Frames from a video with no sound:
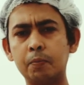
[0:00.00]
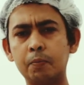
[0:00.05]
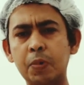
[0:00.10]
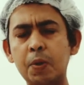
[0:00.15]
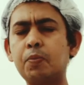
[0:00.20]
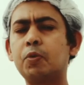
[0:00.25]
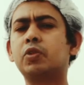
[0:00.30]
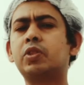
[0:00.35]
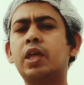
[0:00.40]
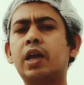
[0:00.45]

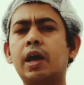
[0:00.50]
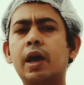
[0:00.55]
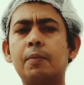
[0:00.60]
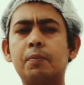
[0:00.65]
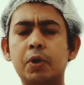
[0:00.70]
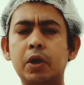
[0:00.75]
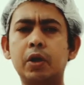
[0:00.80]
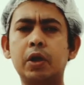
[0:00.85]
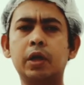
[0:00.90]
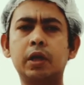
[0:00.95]
বিপদ থেকে
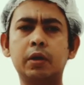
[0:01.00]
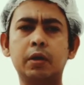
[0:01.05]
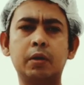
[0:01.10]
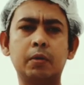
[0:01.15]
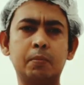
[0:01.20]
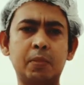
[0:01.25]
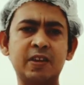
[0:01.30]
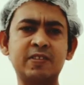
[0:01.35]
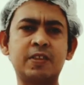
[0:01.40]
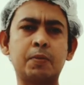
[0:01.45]
আপনি
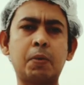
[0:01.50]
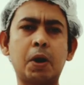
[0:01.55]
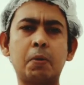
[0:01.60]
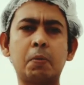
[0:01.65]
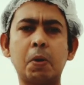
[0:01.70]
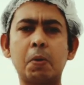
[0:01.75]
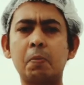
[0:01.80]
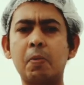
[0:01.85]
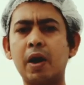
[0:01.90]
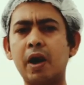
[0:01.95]
বাঁচতে
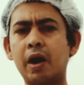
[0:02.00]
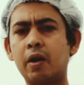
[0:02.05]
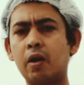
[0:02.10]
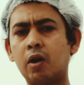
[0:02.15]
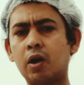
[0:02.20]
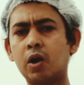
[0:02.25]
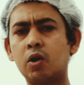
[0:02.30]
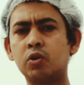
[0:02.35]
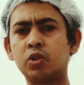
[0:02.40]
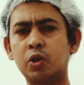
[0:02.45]
পারবেন বা
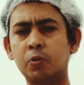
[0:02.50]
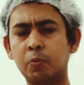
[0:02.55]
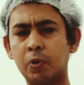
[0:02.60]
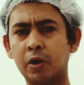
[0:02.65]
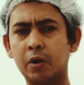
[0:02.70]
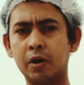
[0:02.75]
রক্ষা হতে